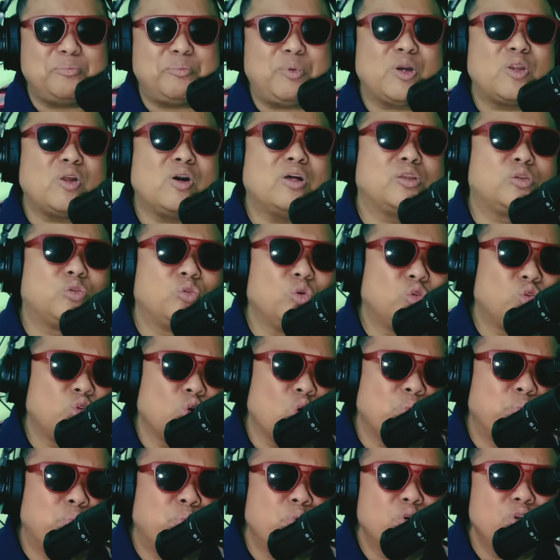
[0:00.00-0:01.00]
Pero ang totoo
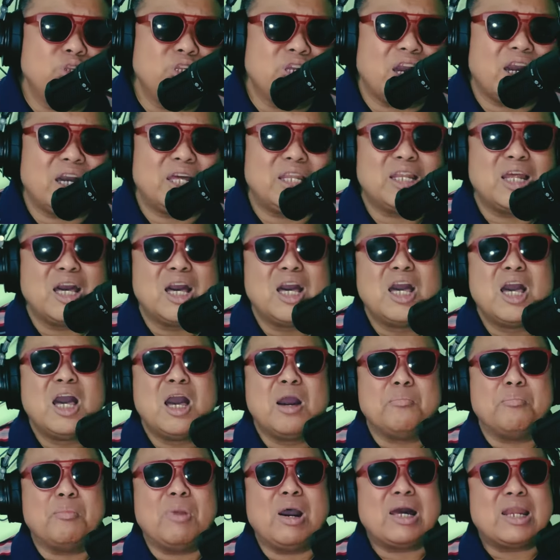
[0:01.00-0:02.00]
po niyan,
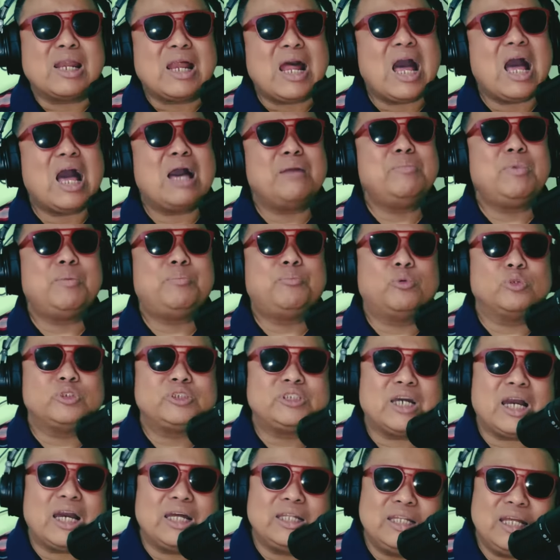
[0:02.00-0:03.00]
marami po
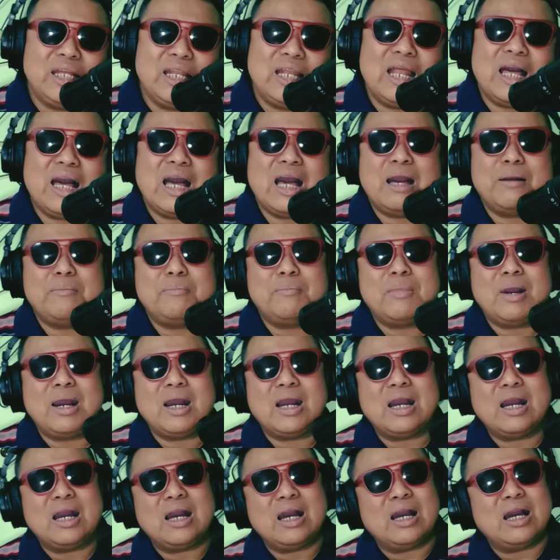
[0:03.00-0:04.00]
sa kanila
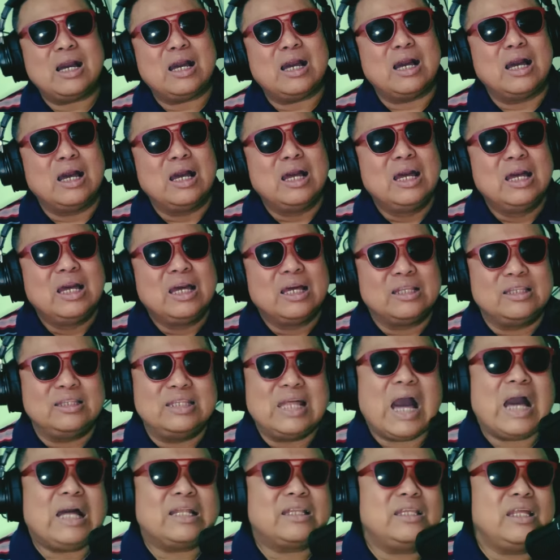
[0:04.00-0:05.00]
mga
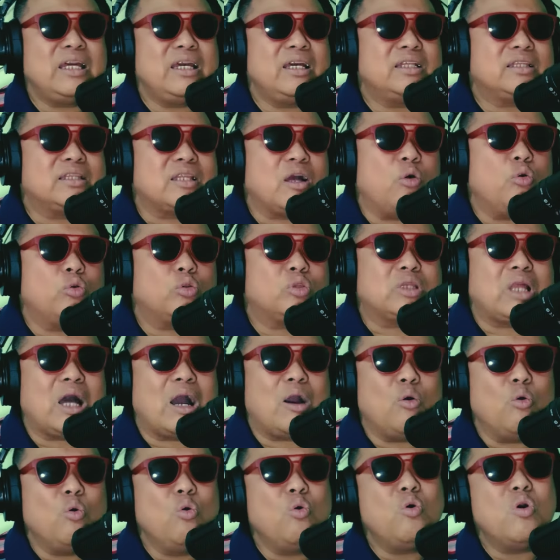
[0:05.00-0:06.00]
dating
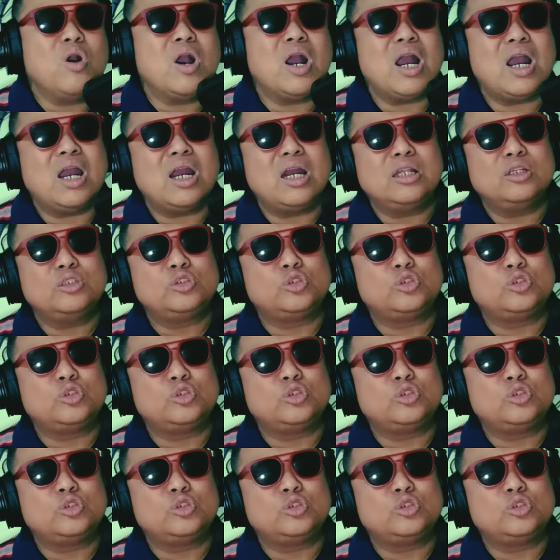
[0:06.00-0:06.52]
tau-tauhan,